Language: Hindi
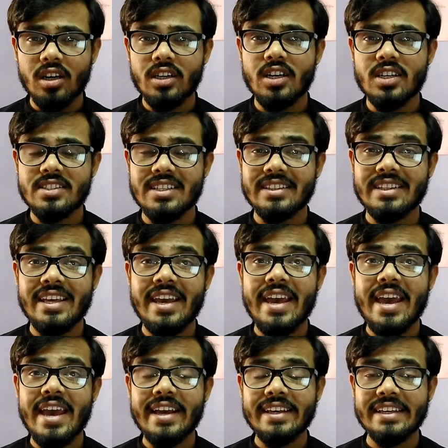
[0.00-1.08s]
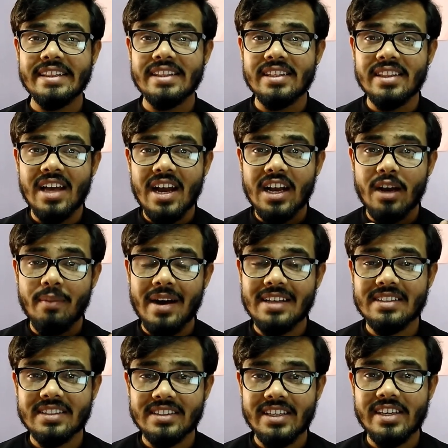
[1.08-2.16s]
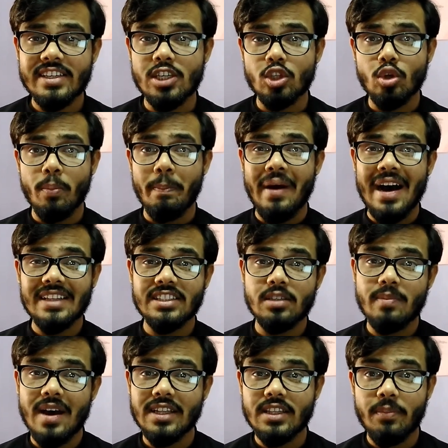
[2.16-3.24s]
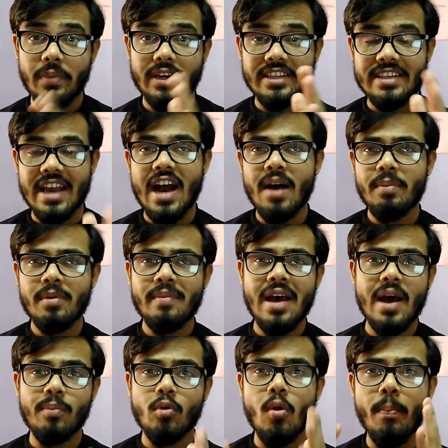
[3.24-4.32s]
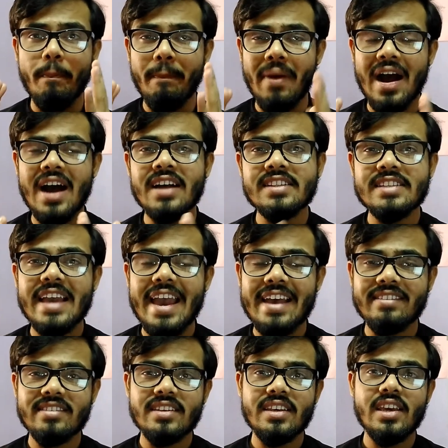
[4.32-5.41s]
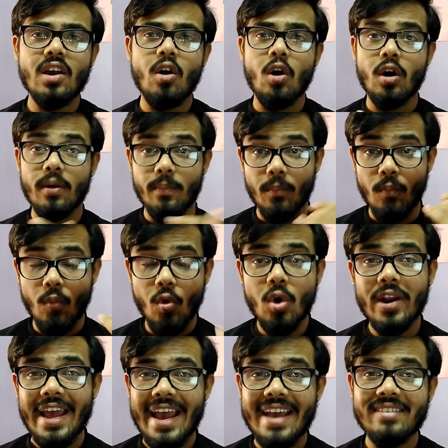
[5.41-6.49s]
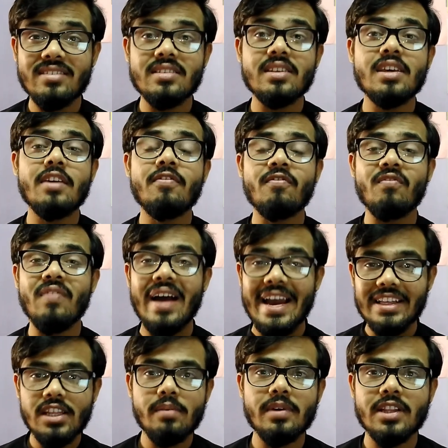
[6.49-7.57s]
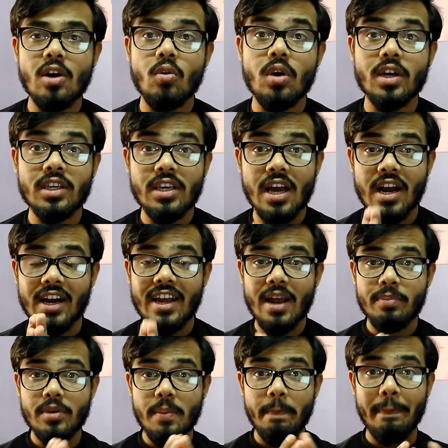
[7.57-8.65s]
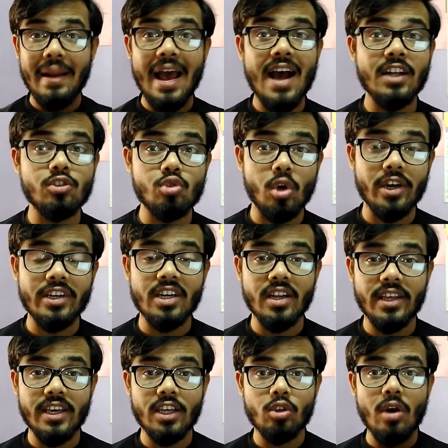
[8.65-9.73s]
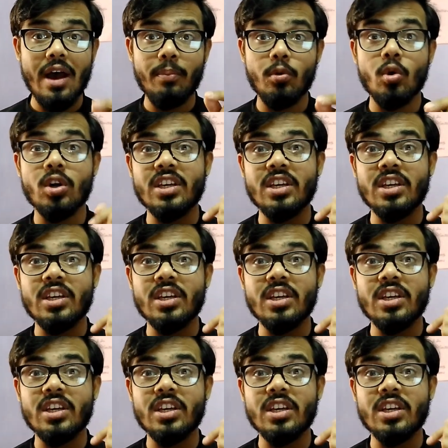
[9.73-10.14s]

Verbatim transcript: ऑन कर सकते हैं कितना कमा सकते हैं ये तो बात की बात है बट यहाँ पर मैं आपको पांच ऐसे और मोर ऐसे फायदे बताऊंगा कि अगर आप ये प्लान ज्वाइन करेंगे तो आपको